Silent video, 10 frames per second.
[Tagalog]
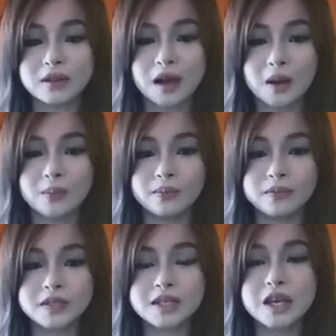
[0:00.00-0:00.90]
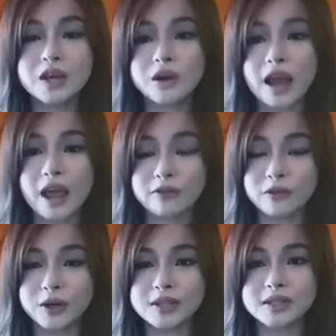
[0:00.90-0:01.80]
um, see your
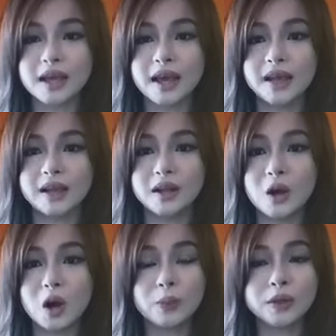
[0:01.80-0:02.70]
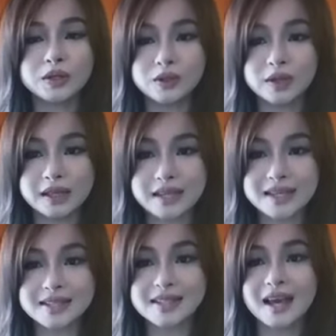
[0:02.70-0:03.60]
efforts and
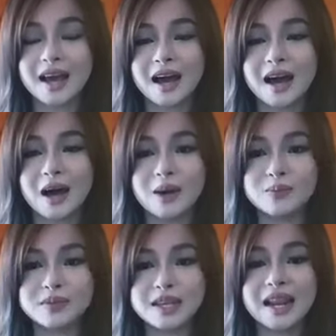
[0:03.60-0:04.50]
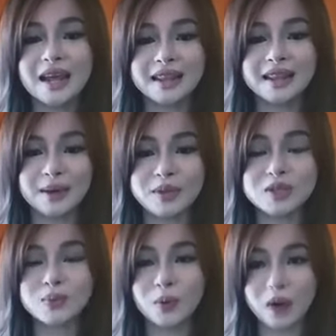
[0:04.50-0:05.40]
opportunities um, sila na
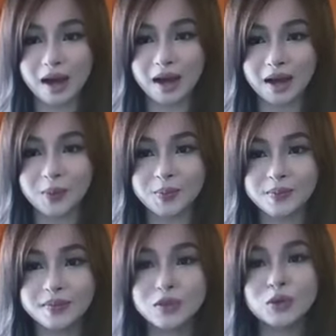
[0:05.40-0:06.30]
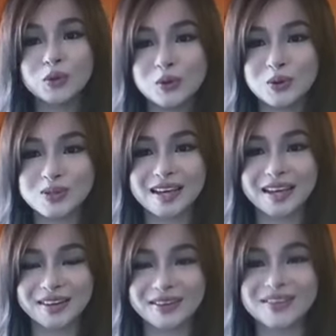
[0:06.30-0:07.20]
mismo ang tutulong
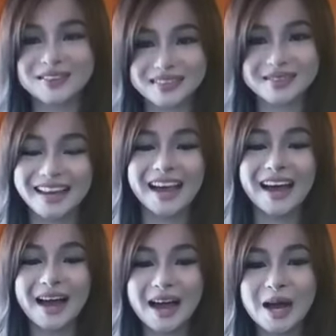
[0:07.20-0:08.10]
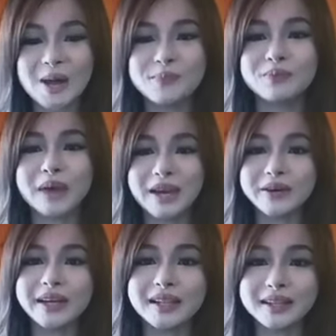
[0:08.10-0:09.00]
sa'yo. Um, my
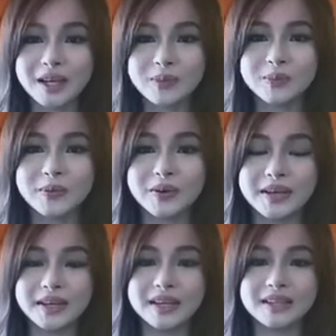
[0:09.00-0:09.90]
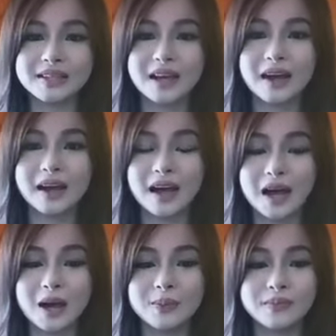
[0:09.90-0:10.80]
real name po is
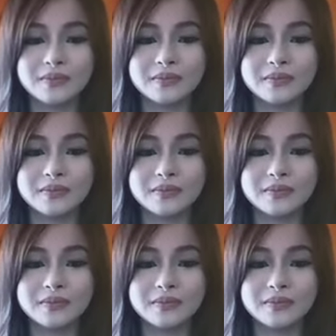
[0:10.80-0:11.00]
um,